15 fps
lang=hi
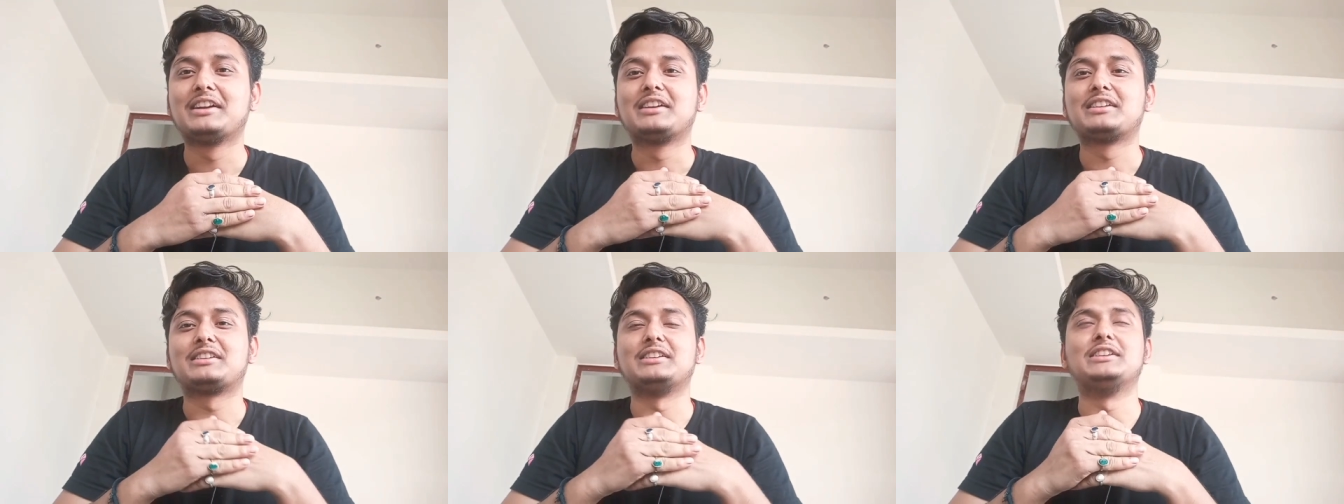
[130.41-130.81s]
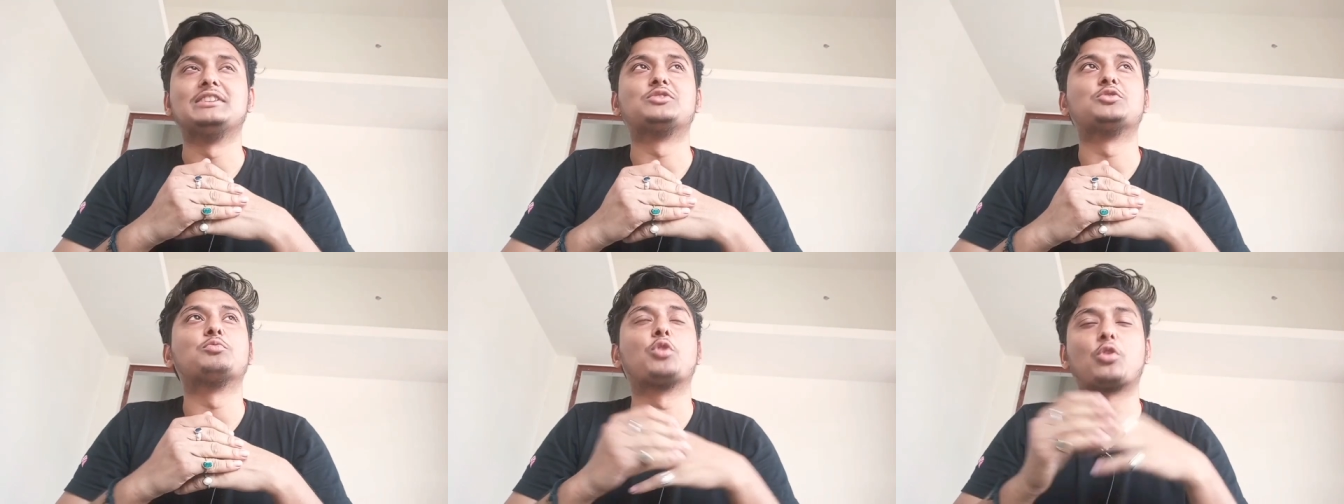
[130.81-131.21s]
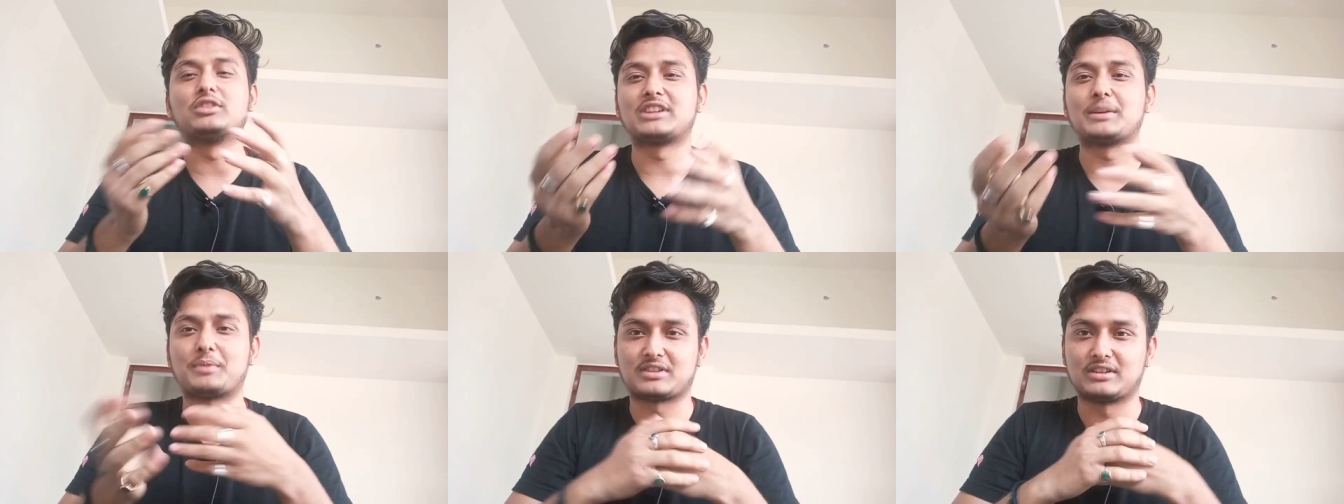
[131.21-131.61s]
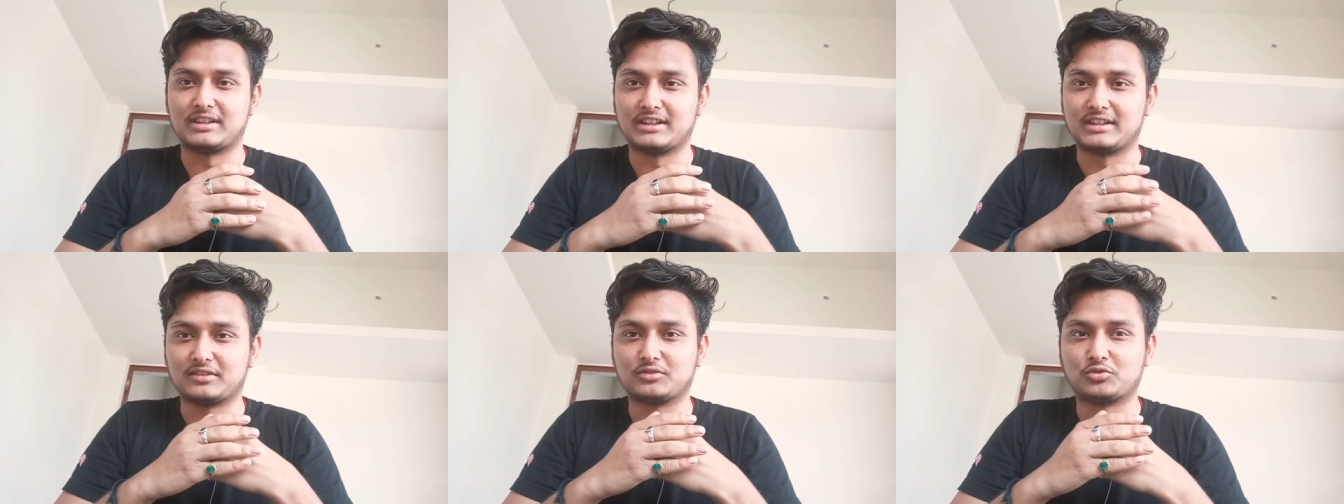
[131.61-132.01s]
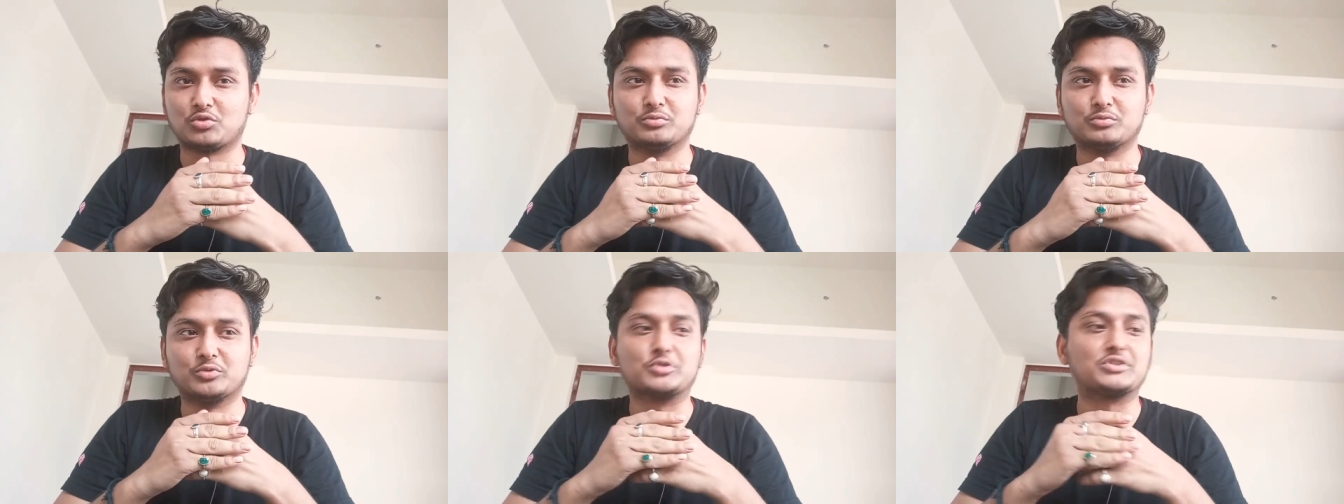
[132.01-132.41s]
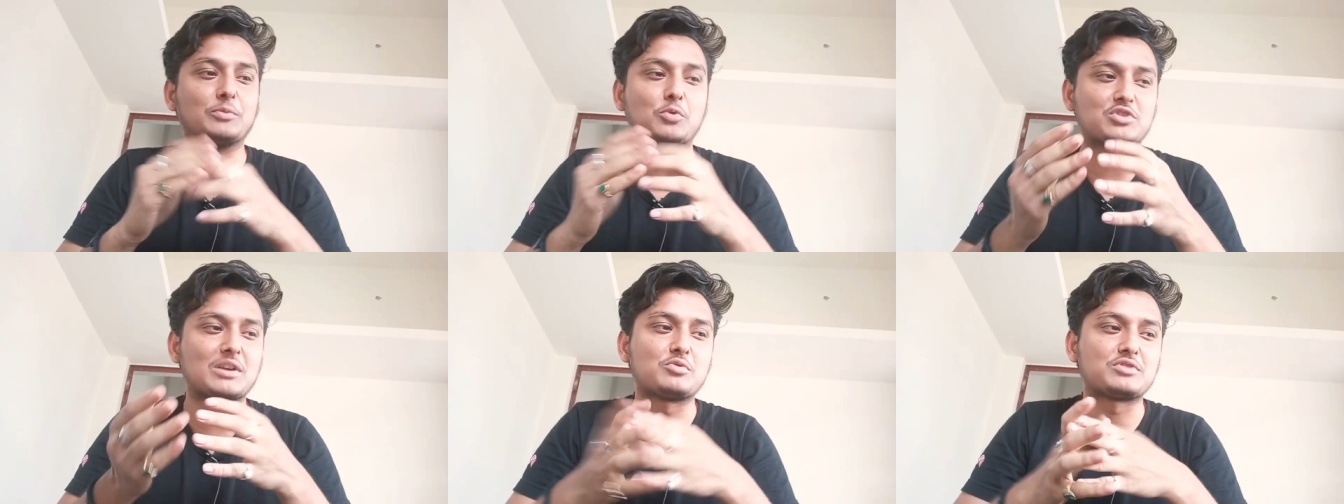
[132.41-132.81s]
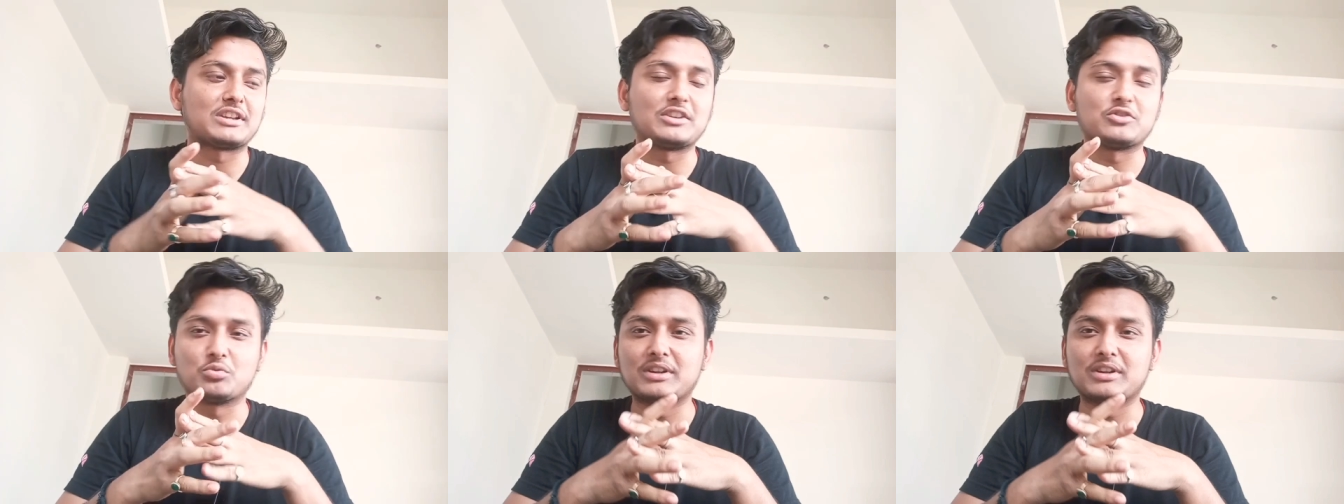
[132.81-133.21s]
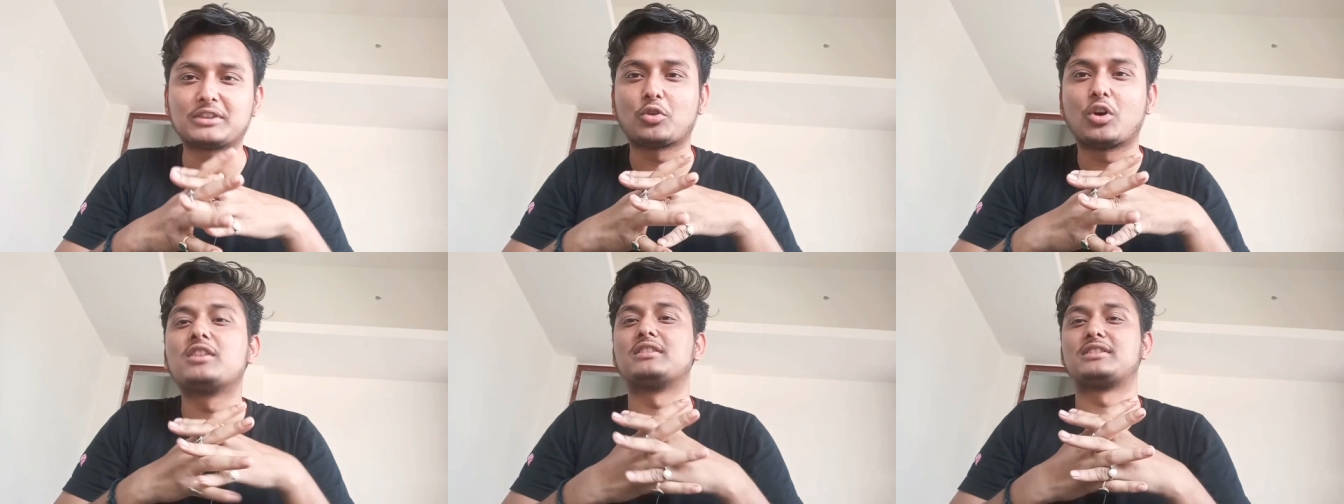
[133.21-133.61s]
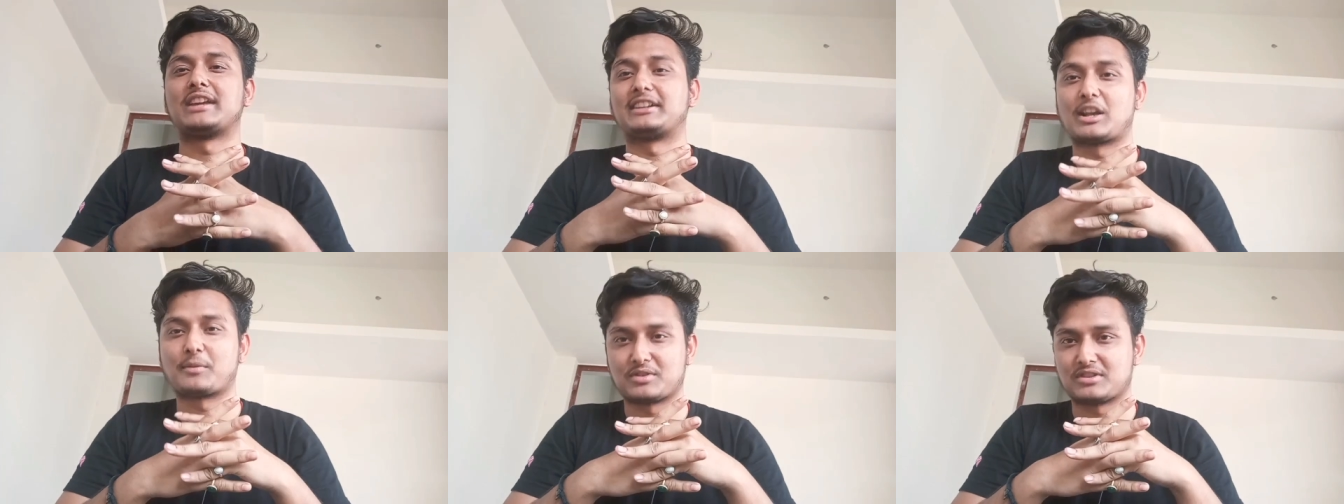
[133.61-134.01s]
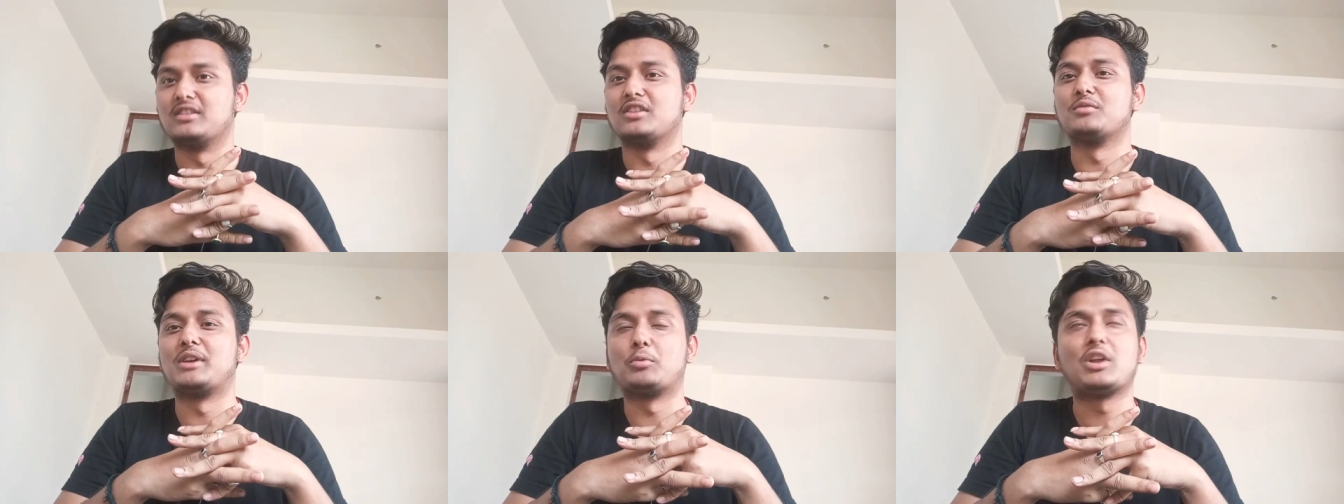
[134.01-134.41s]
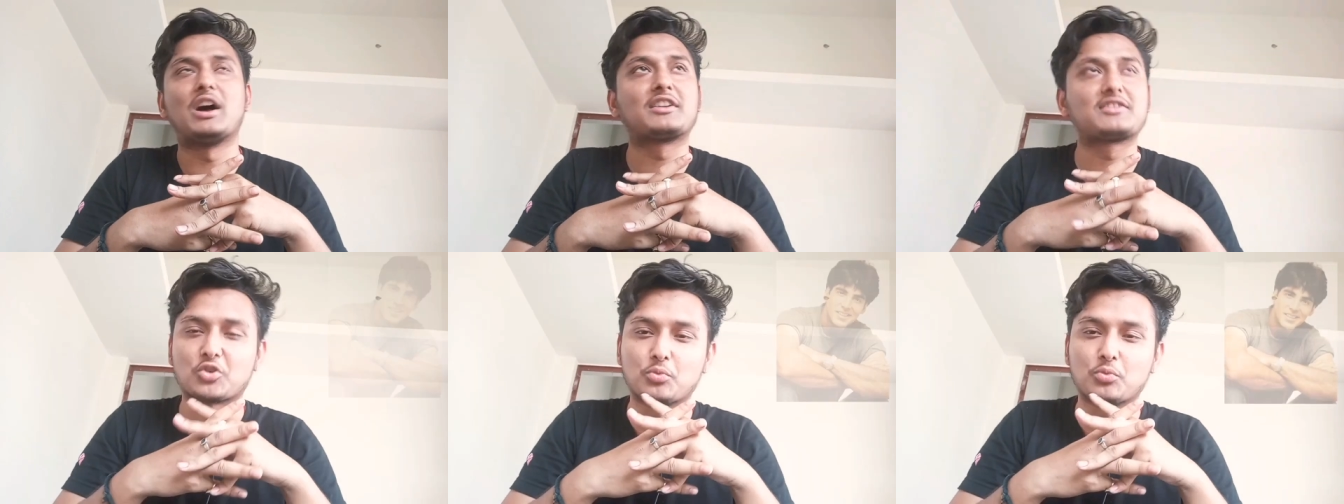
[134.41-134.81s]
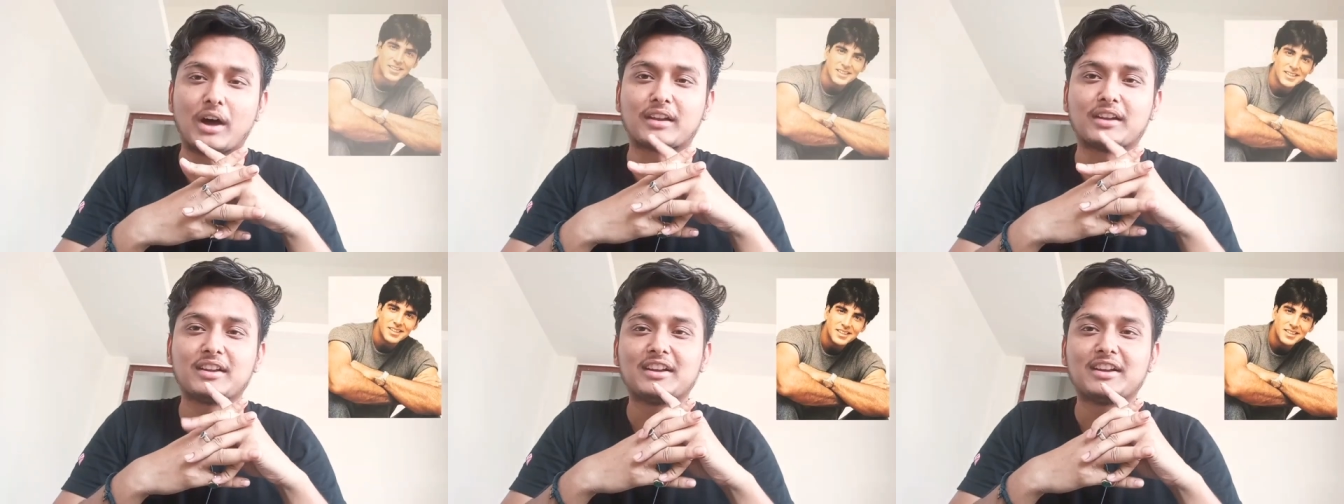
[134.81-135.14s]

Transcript: कि तुमको कौन सा पसंद है तुम उसने पूछा मुझसे कि तुम्हें कौन सा एक्टर पसंद तो मैंने बोला अक्षय कुमार